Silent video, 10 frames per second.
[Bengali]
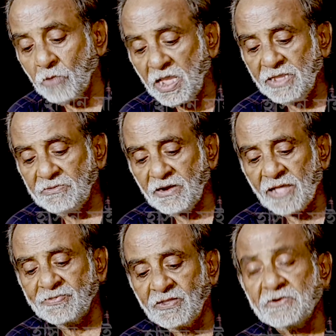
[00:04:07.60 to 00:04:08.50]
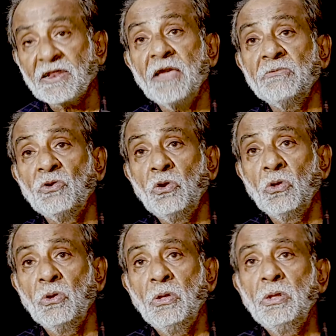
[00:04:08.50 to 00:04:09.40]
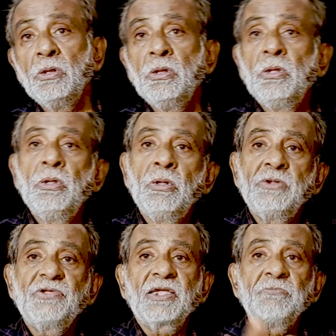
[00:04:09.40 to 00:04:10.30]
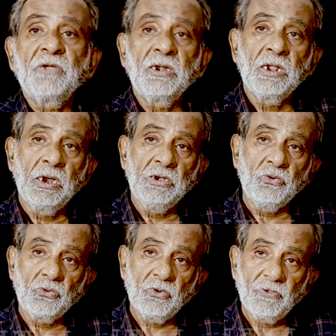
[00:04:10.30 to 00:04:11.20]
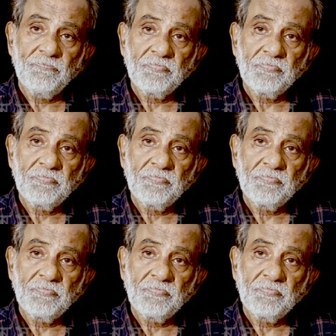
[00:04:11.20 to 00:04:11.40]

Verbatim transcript: এই লাঞ্চের টাইম হইল সাকিব খানের গাড়ি ঢুকলো